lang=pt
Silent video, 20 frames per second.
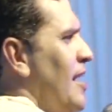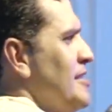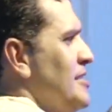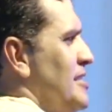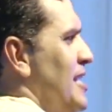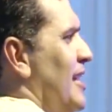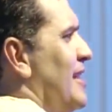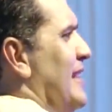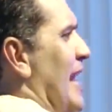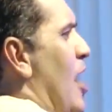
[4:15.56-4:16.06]

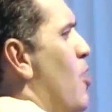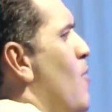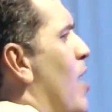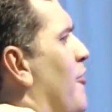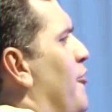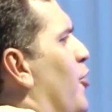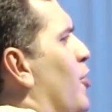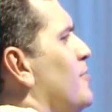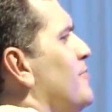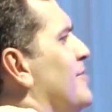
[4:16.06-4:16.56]
Você tem
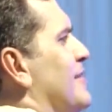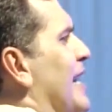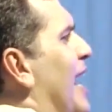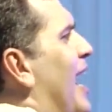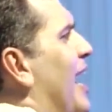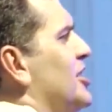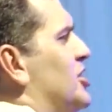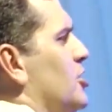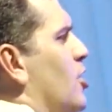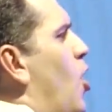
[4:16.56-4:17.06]
uma
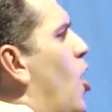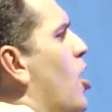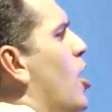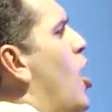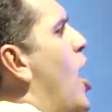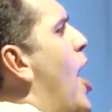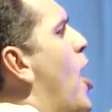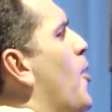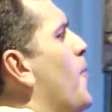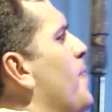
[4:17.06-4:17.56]
vontade,
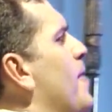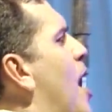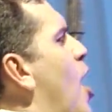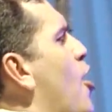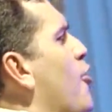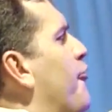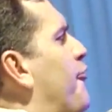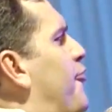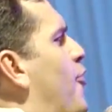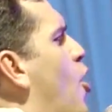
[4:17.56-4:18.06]
eu
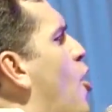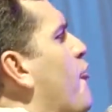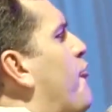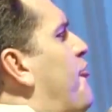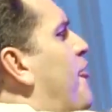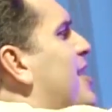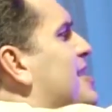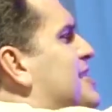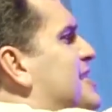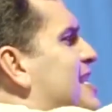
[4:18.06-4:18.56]
não vou
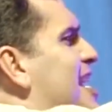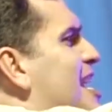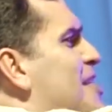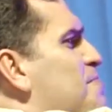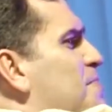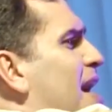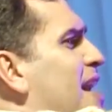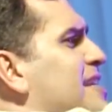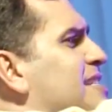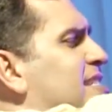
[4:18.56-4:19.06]
fazer
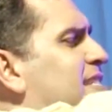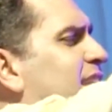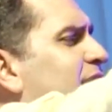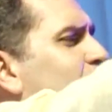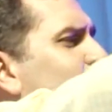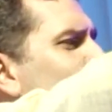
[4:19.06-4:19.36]
mais